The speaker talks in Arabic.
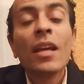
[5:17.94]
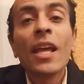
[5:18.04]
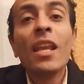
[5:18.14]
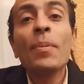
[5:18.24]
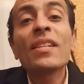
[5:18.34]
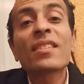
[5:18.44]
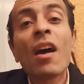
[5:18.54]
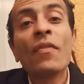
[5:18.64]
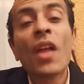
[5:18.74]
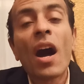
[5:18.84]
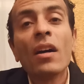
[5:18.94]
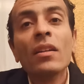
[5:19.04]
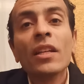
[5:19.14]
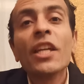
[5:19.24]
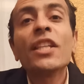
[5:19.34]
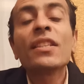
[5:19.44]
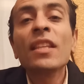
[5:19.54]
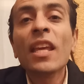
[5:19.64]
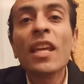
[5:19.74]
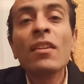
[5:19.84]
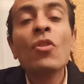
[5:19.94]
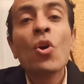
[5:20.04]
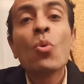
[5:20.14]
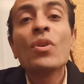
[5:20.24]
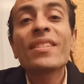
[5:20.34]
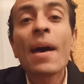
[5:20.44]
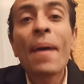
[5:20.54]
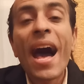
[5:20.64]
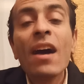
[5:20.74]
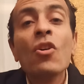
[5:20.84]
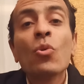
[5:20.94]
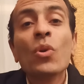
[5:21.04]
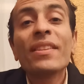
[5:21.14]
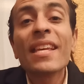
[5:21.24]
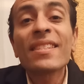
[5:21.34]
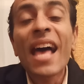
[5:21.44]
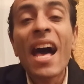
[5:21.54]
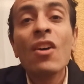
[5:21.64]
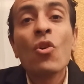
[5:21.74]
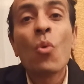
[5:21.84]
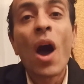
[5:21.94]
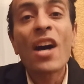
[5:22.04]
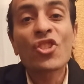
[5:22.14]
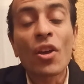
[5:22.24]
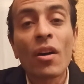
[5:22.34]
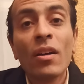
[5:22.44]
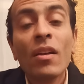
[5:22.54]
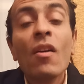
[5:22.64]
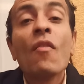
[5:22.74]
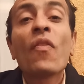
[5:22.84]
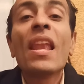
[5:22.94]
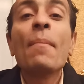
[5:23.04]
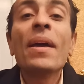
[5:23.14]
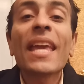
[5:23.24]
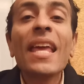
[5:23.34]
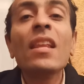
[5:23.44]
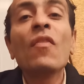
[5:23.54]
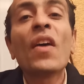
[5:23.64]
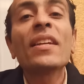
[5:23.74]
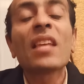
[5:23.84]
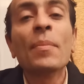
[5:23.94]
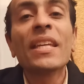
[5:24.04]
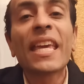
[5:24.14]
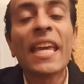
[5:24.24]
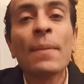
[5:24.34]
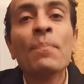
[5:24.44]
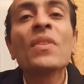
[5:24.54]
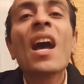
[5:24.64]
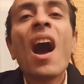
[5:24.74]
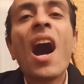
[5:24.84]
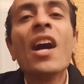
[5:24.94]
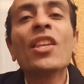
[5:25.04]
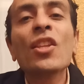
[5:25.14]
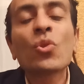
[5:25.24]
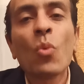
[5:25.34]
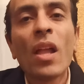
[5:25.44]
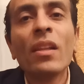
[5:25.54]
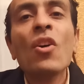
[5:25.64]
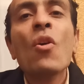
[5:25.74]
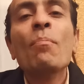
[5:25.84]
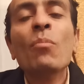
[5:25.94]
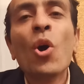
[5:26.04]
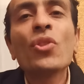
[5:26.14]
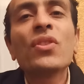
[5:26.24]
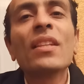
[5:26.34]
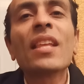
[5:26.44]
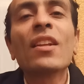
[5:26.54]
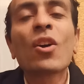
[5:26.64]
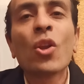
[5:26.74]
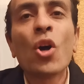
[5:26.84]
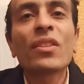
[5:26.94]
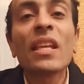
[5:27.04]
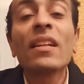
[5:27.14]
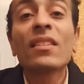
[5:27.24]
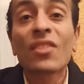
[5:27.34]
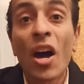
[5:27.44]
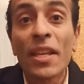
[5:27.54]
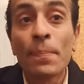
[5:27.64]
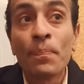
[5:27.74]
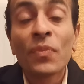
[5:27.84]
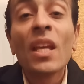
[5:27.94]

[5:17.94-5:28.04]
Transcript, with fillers: اللي بيصنع 2 و7 و9 و10 فلما يقل الفيتامين كي هيطول مدة الكلوتينج تايم